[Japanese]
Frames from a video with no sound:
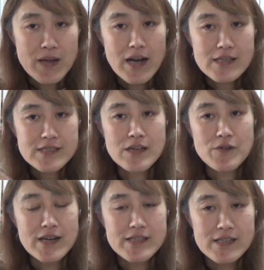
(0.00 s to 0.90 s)
明日
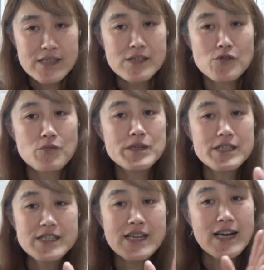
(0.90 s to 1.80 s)
の朝に
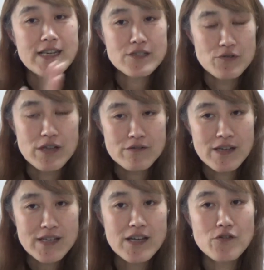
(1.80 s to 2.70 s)
ロビーに返しといてく
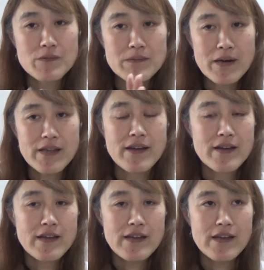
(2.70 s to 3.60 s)
ださい。ロビーまで、
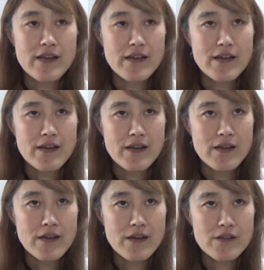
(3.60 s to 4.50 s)

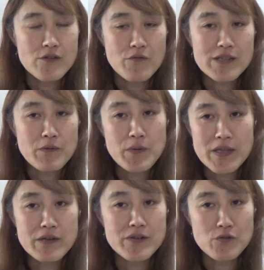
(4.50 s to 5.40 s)
えー、渡部
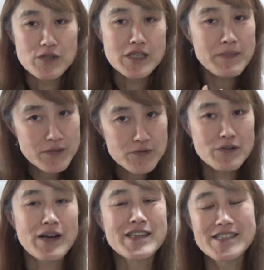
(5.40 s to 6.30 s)
ウェディングは取りに行きますっ
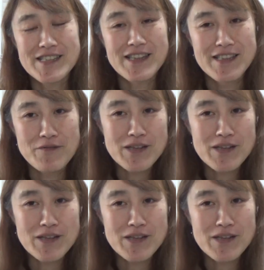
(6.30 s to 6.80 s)
ていう話だったね。